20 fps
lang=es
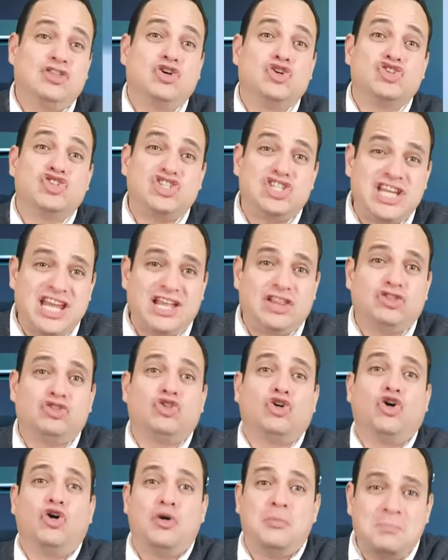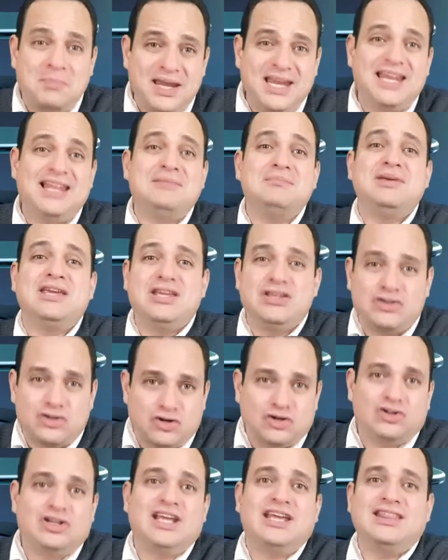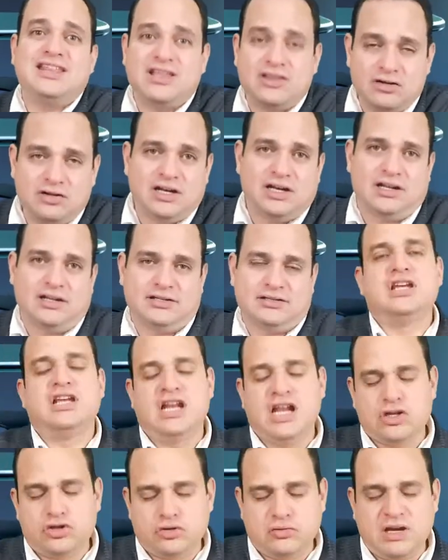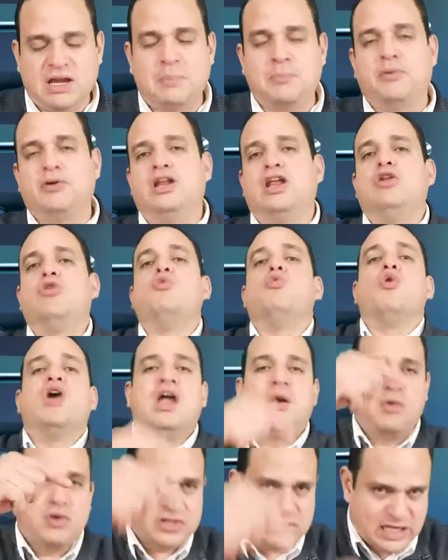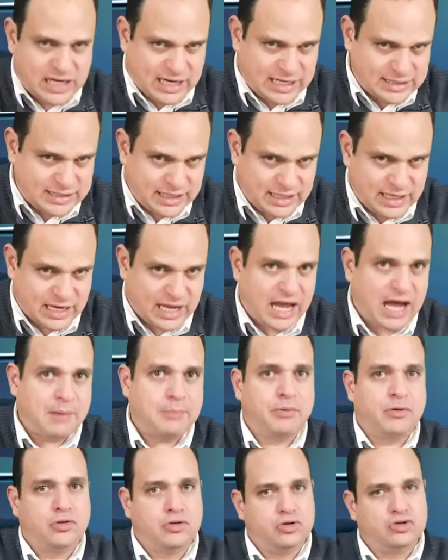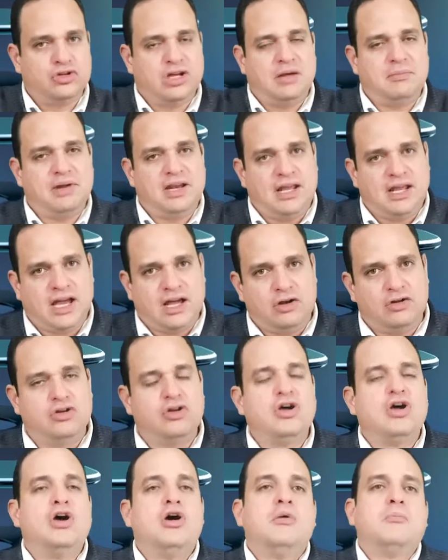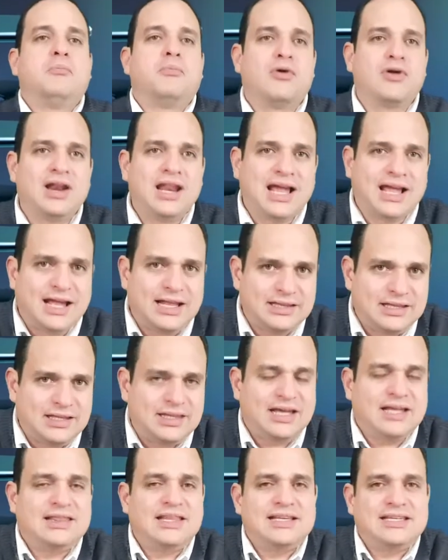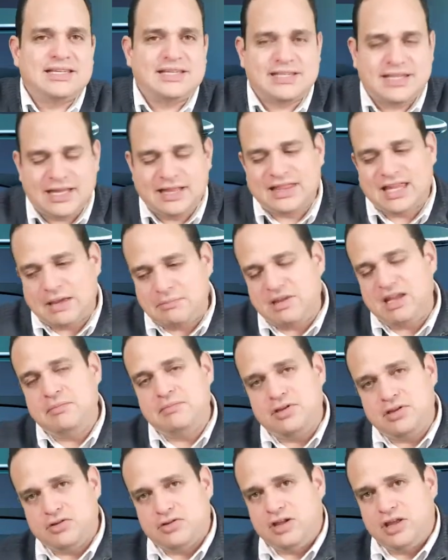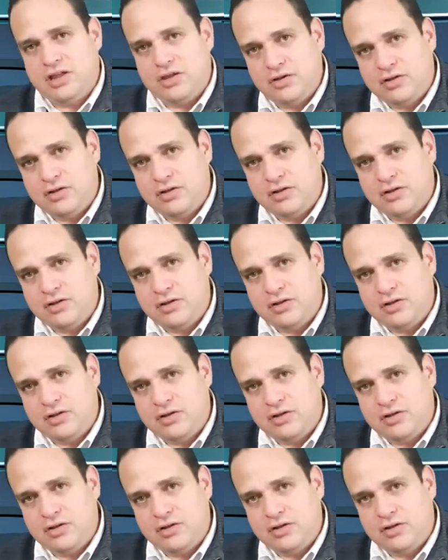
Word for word: 200 mil millones de dólares. China a su vez pone nuevos aranceles a productos americanos por la cantidad de 60 mil millones de